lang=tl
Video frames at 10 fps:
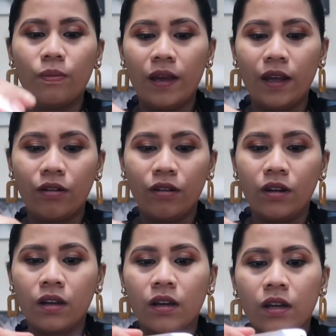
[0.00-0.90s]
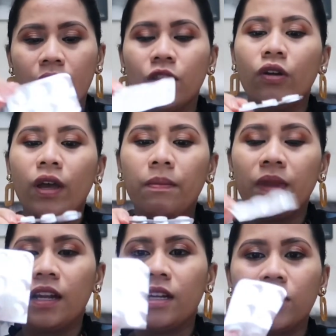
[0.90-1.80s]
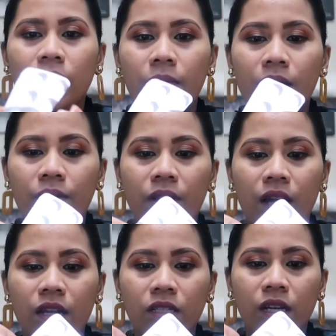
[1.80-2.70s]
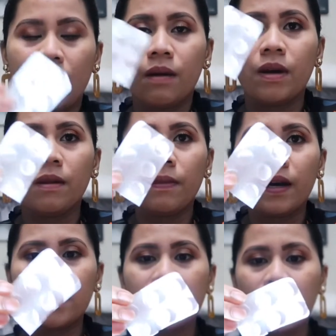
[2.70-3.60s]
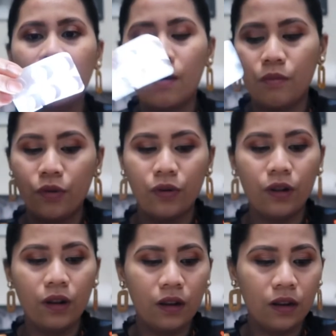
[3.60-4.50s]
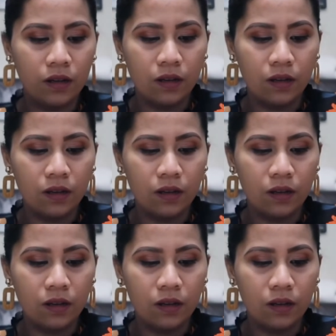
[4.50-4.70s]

Merong, eto, empty na siya pala. Wala na siyang laman. Paracetamol. Paracetamol.